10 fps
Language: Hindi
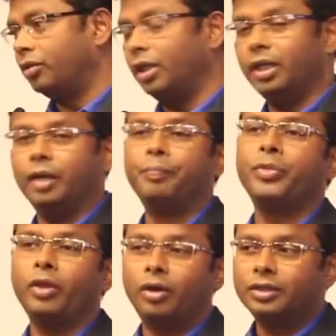इन्होंने लिया
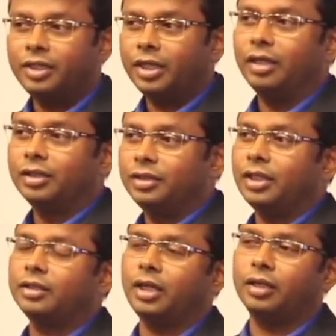और इसी का
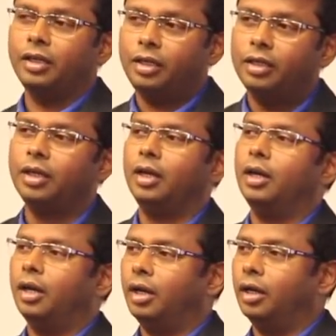नतीजा था कि
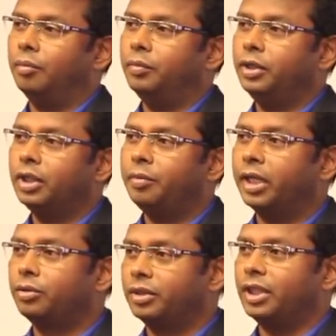
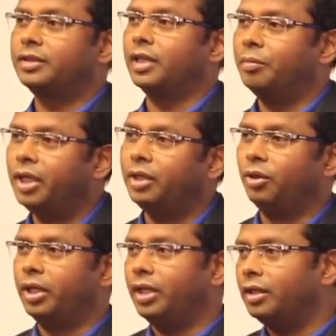निर्भय गुर्जर से भी
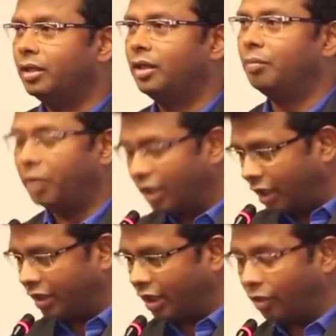इन्होंने
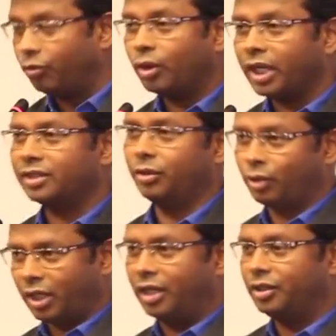पंगा लिया वो कैसे
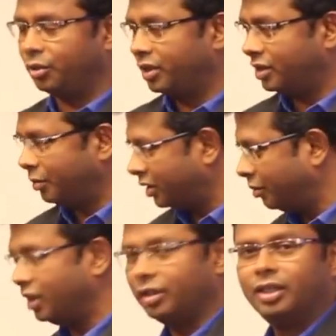वो कहानी छोटी सी बस
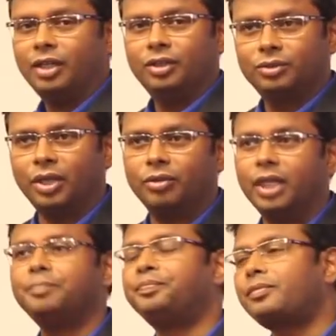मैं
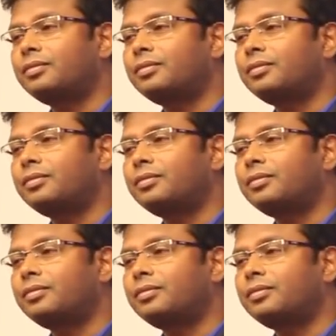सुनाऊंगा